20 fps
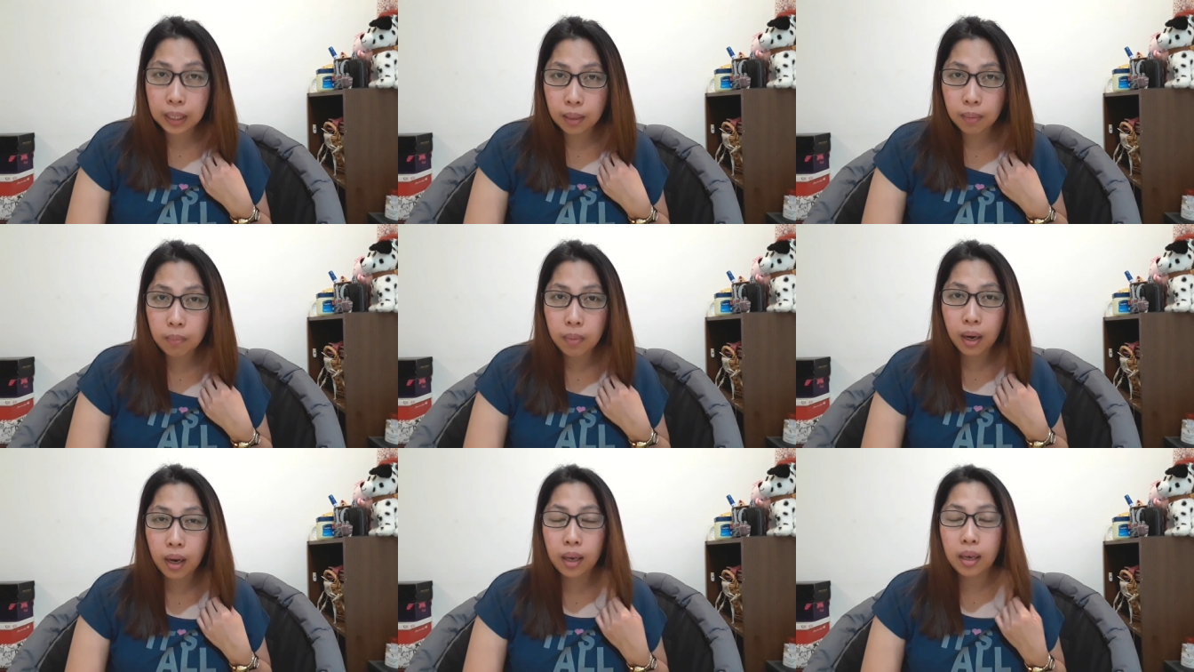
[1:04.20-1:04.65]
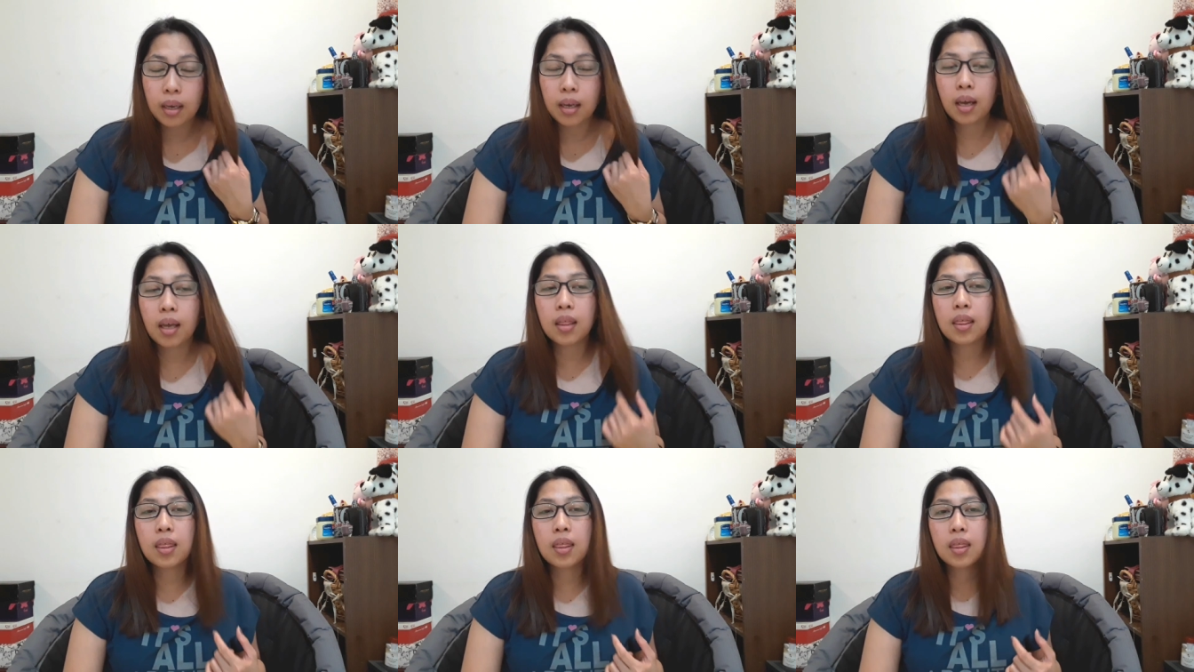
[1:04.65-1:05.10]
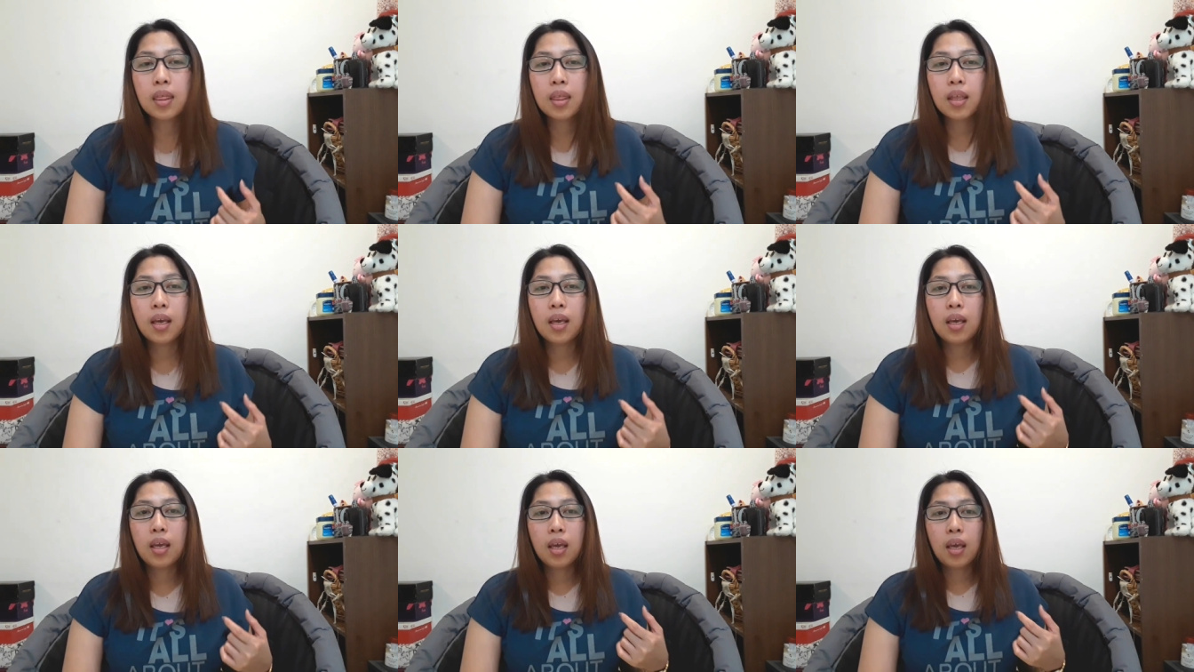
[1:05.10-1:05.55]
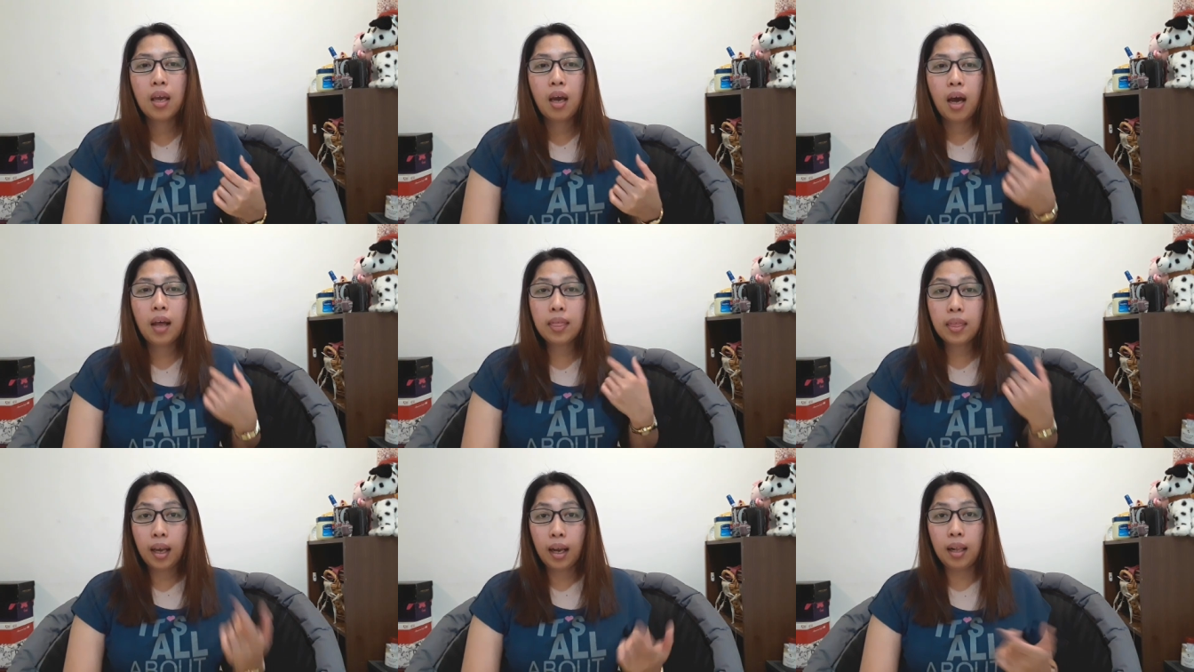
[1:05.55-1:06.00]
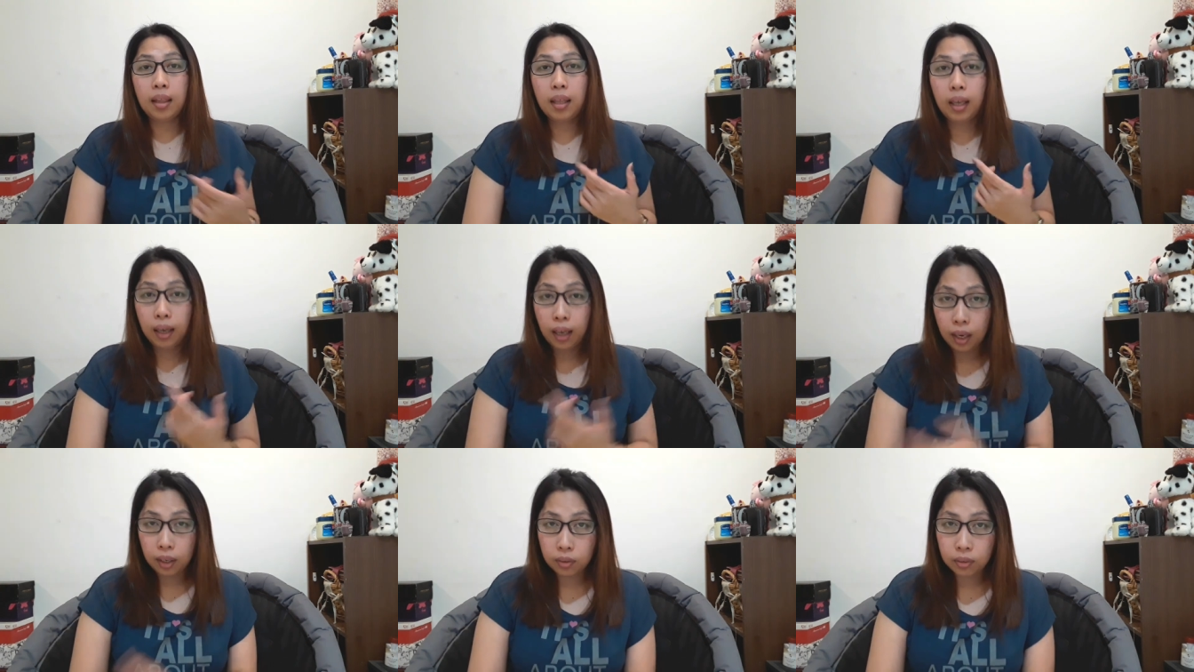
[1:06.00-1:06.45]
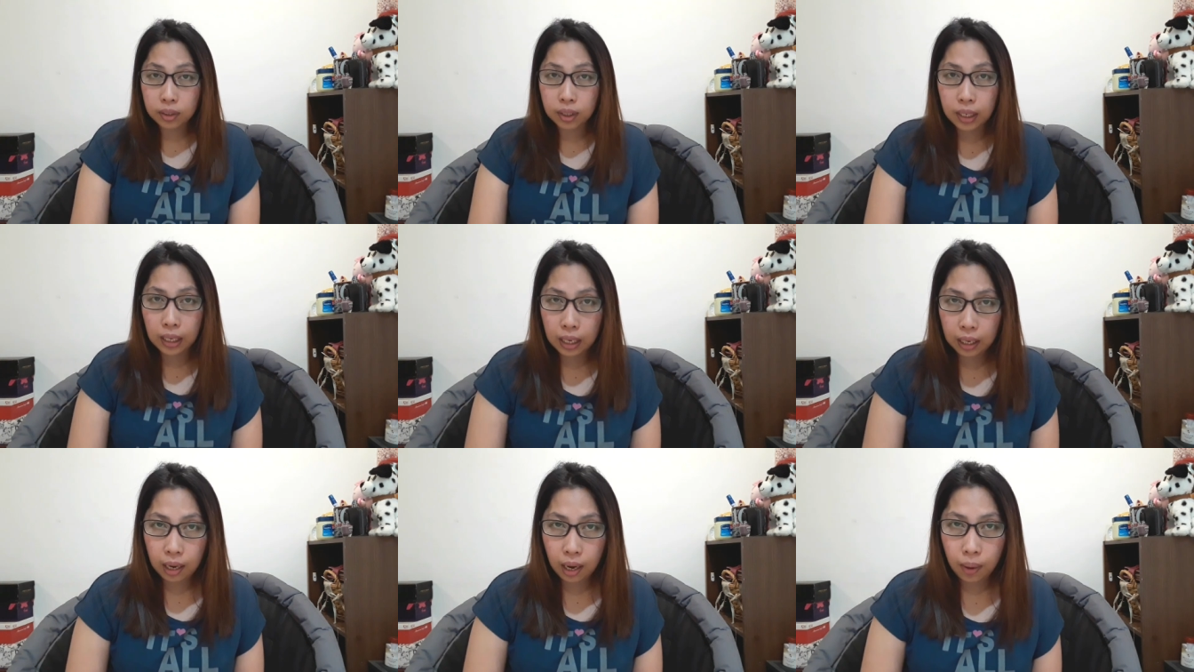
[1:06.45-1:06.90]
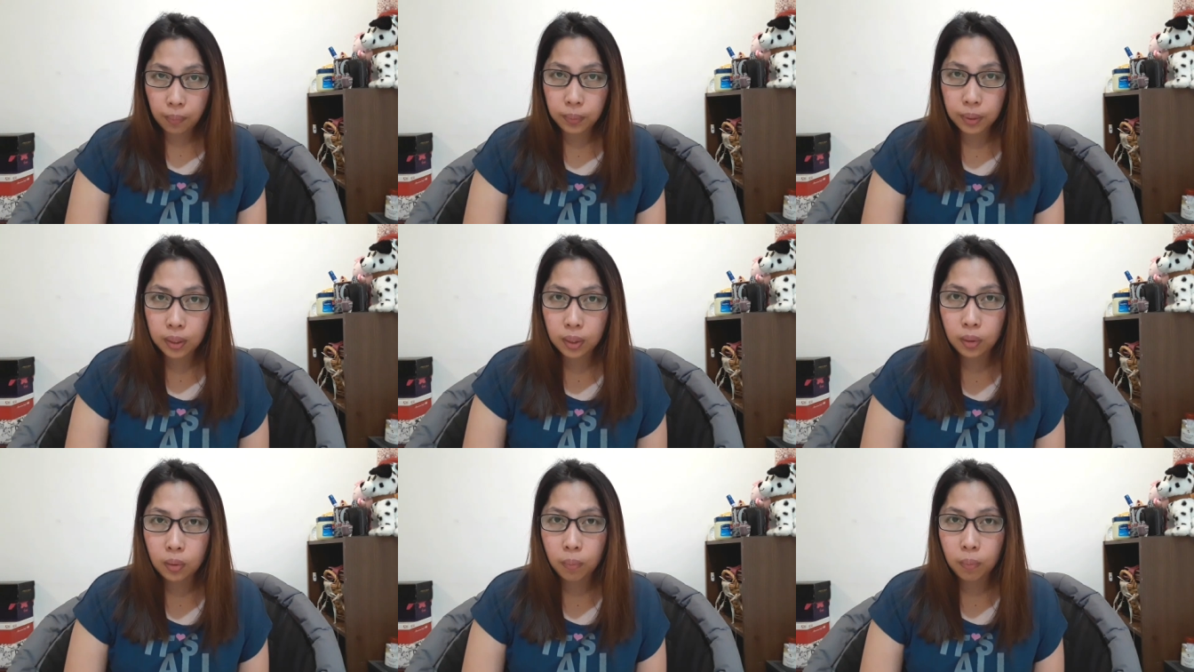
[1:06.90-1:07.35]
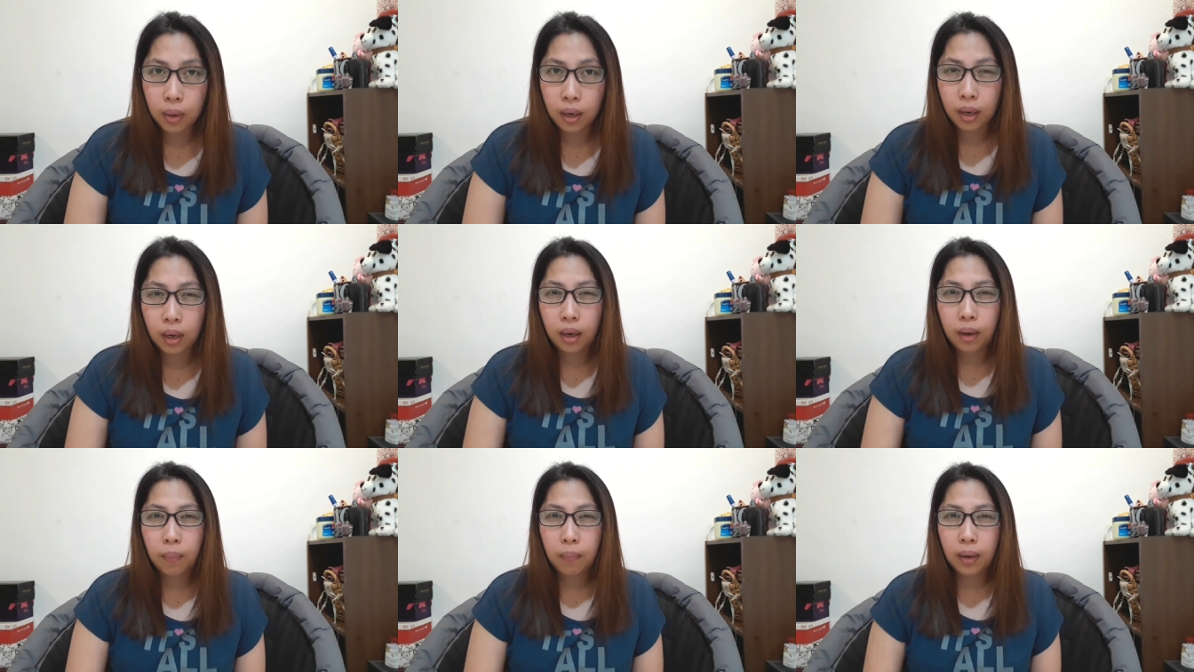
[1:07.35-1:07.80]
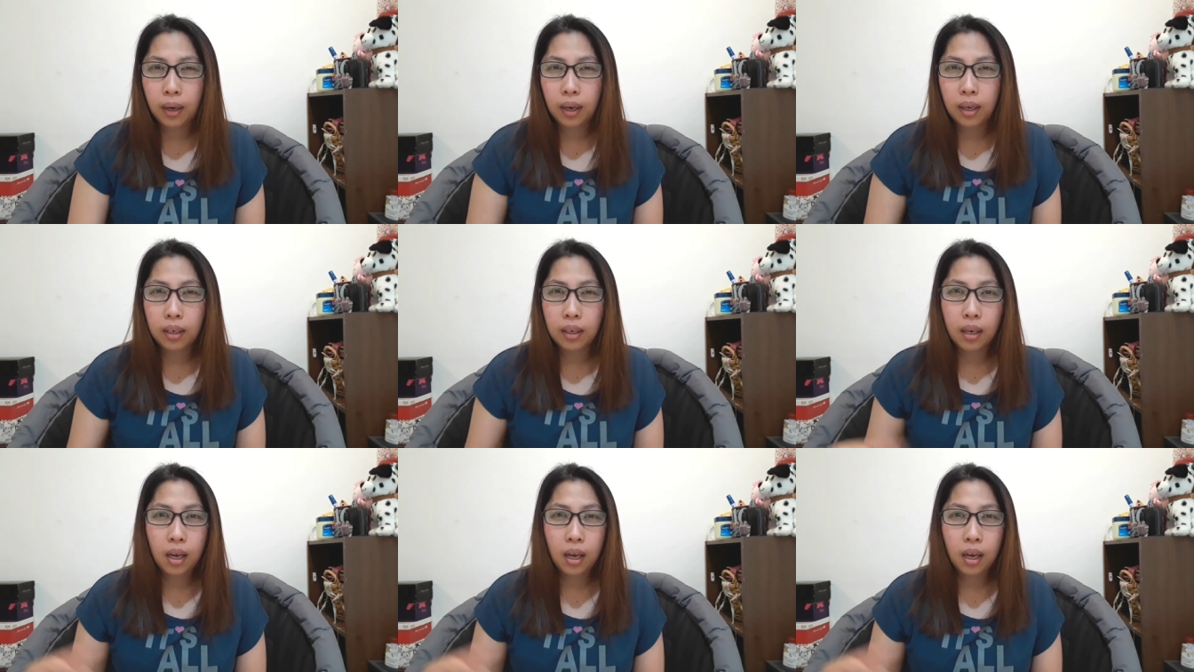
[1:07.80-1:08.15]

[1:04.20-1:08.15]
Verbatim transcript: tibay at ang tagal-tagal kong ginagamit yung mga mga